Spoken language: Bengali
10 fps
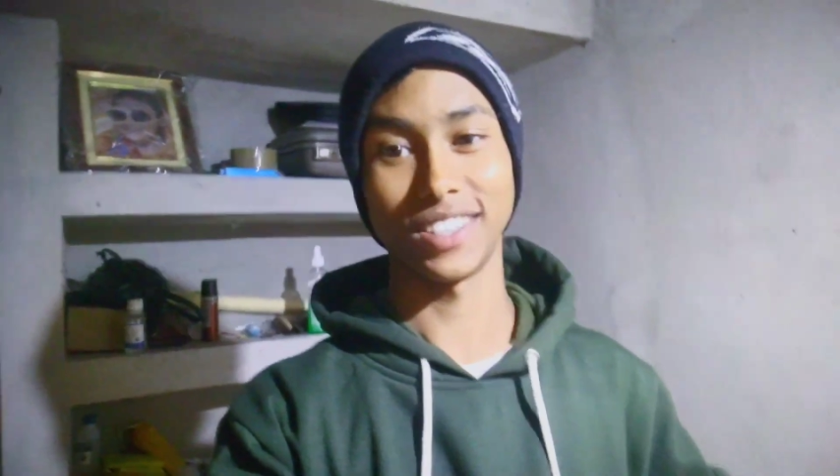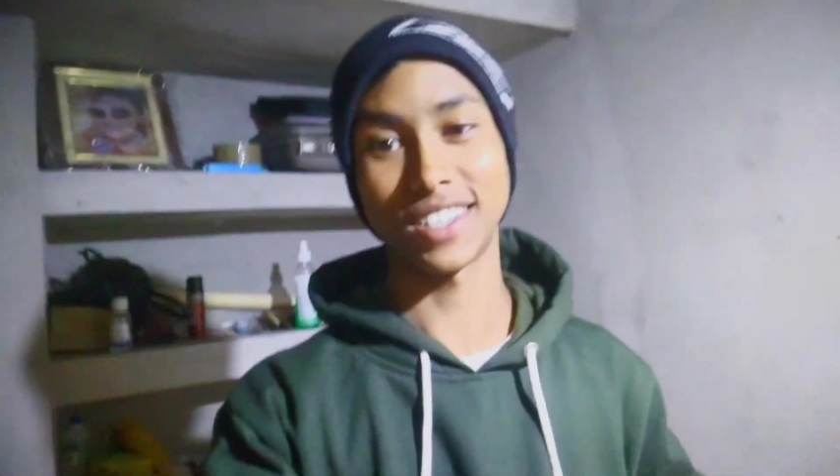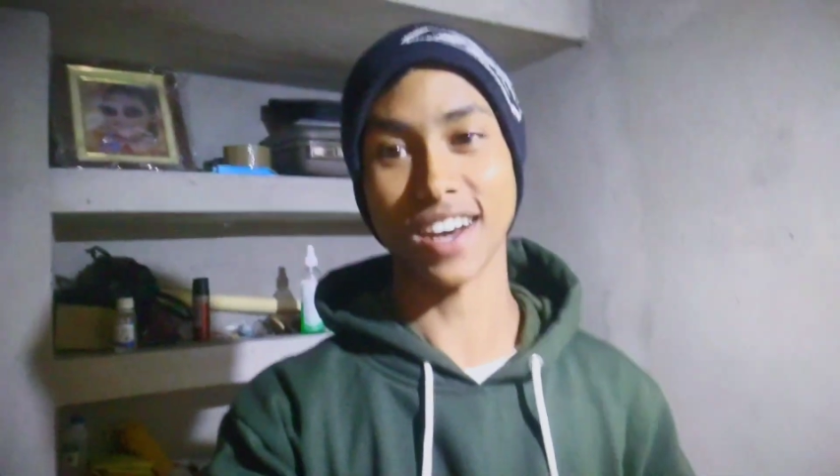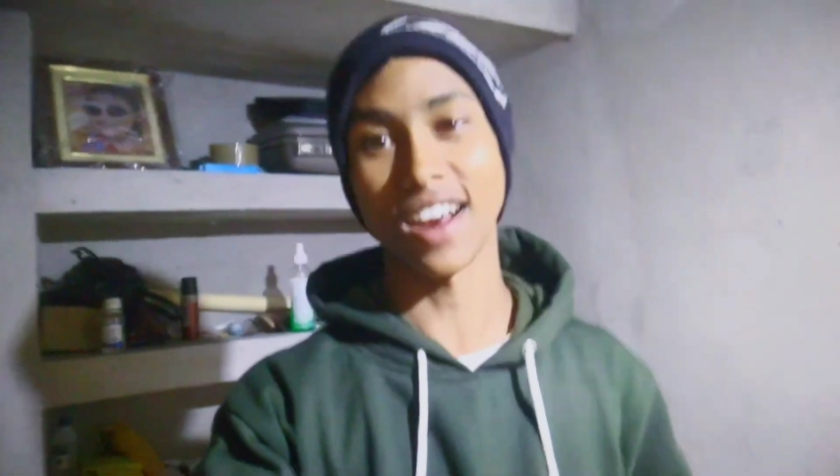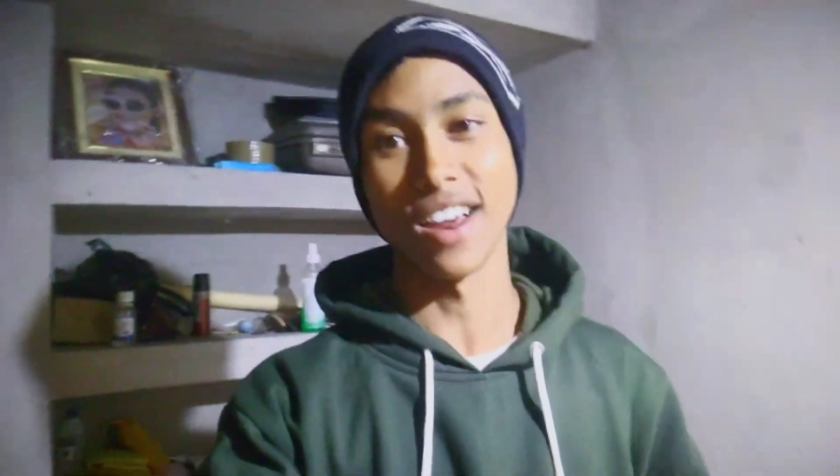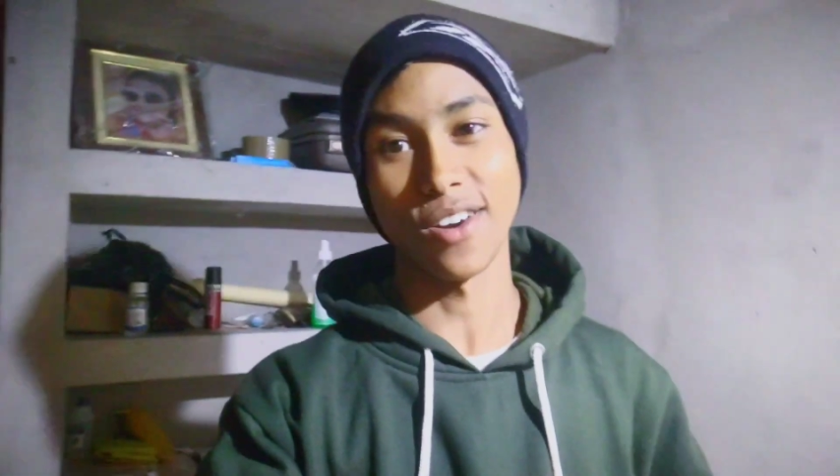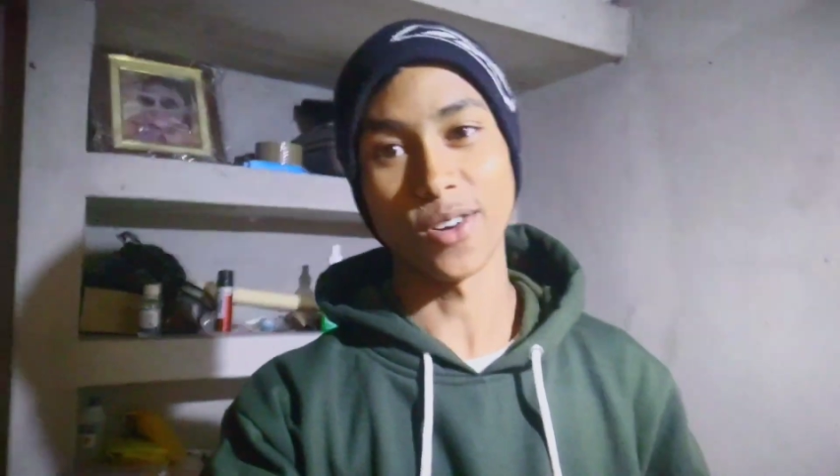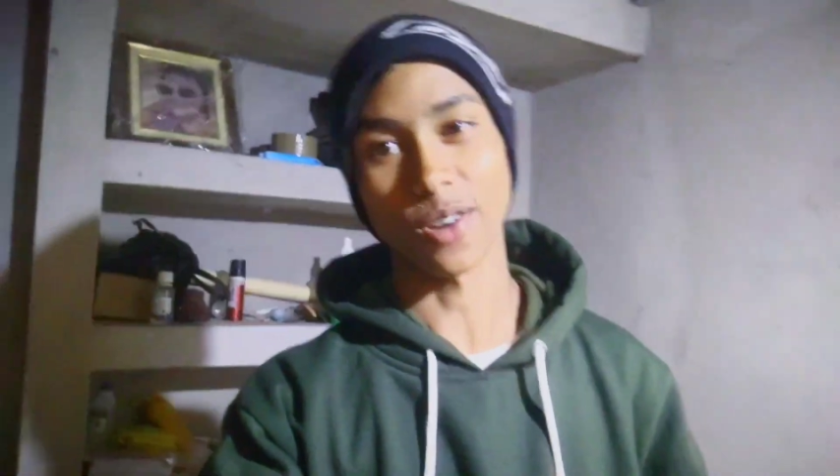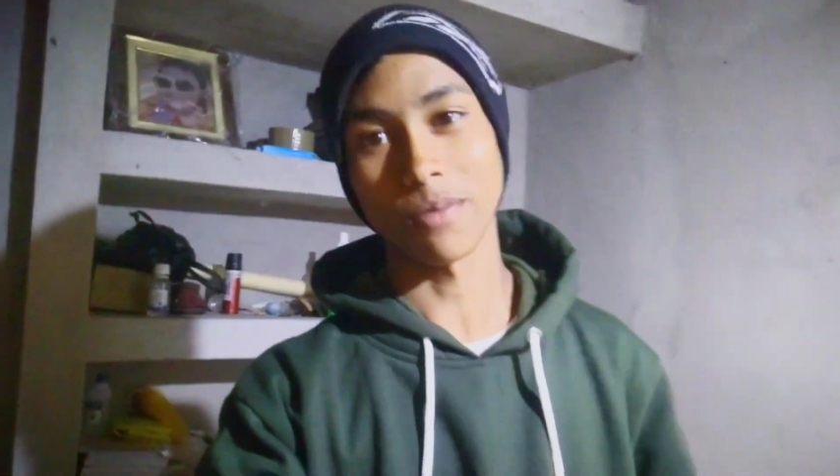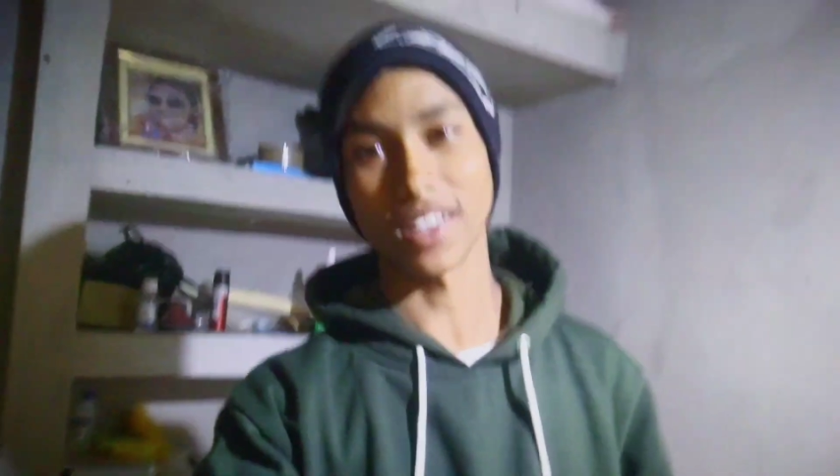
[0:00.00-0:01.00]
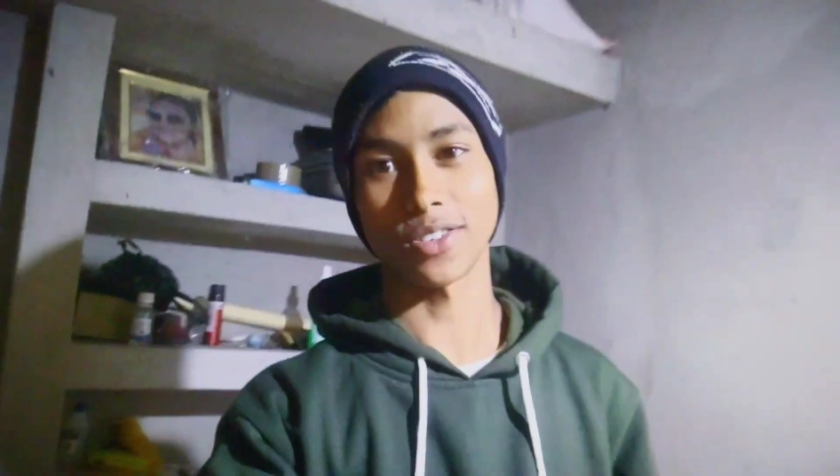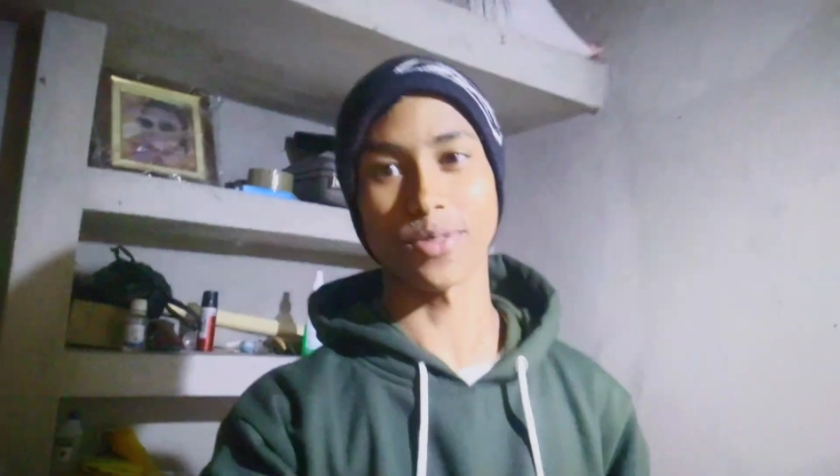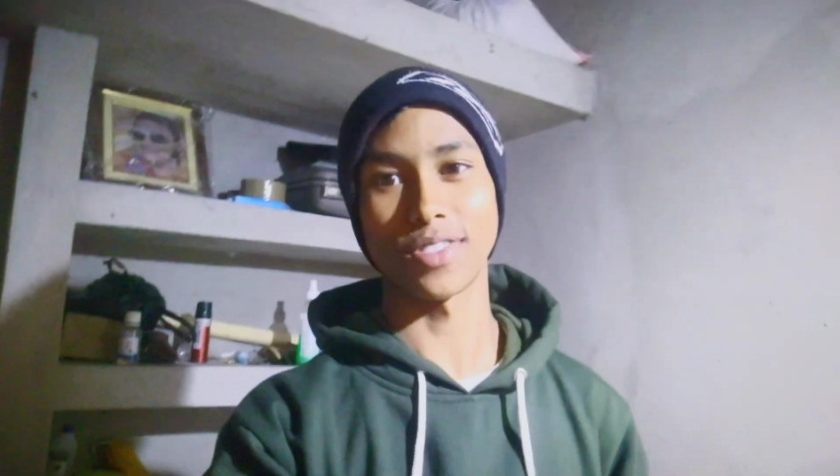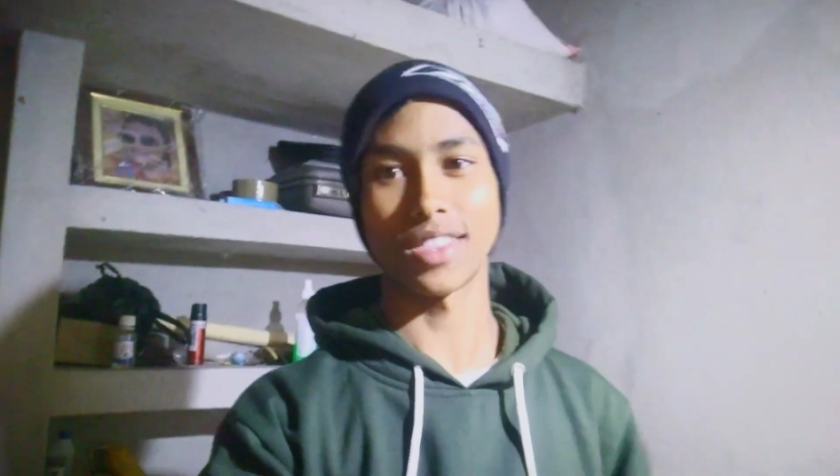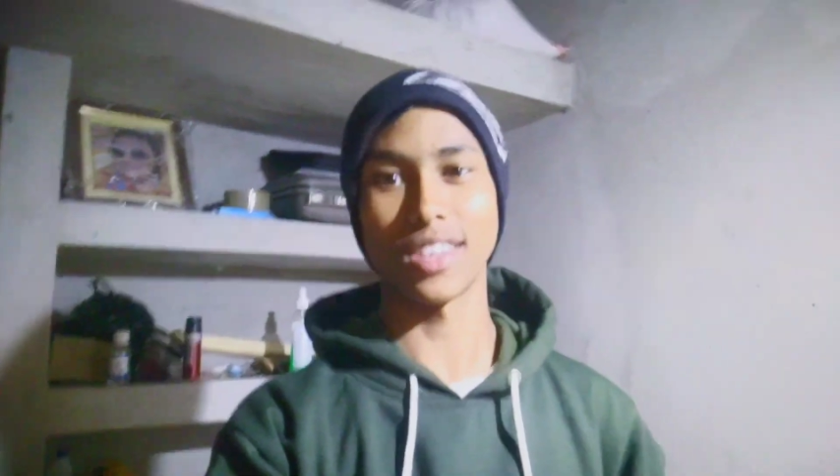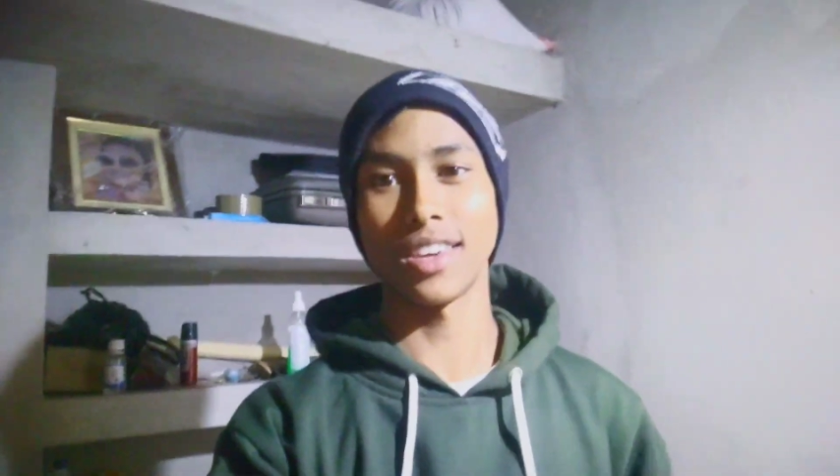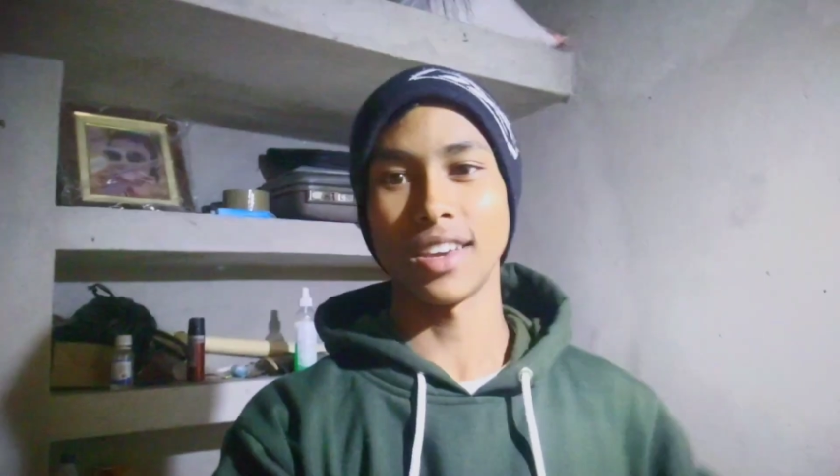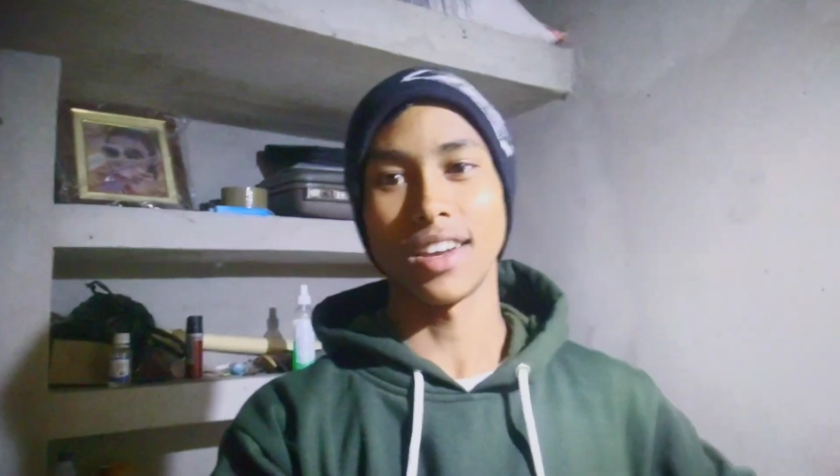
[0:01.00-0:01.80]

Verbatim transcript: যা গরম লাগছে সত্যি